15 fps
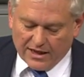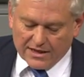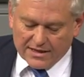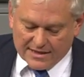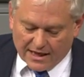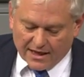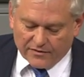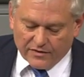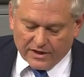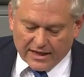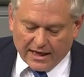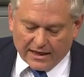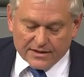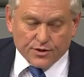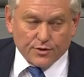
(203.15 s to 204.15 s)
Sagen wir
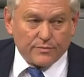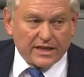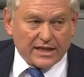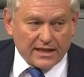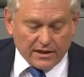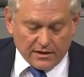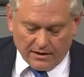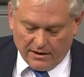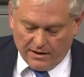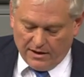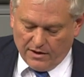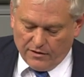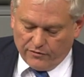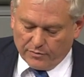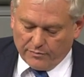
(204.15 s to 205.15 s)
Ja zum Beginn
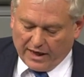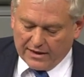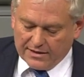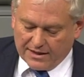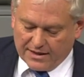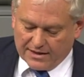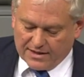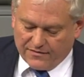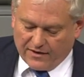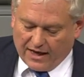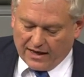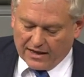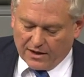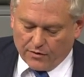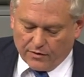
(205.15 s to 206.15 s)
von
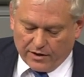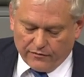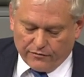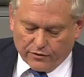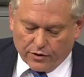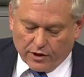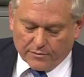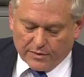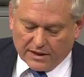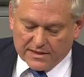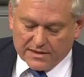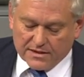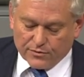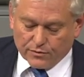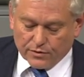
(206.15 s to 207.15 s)
Beitrittsverhandlungen für
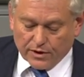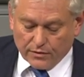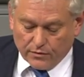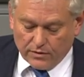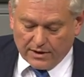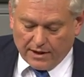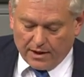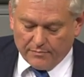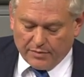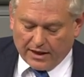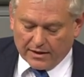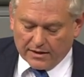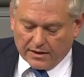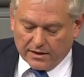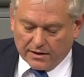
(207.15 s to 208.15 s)
Nordmazedonien und
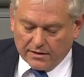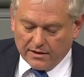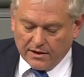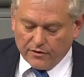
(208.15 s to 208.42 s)
Albanien.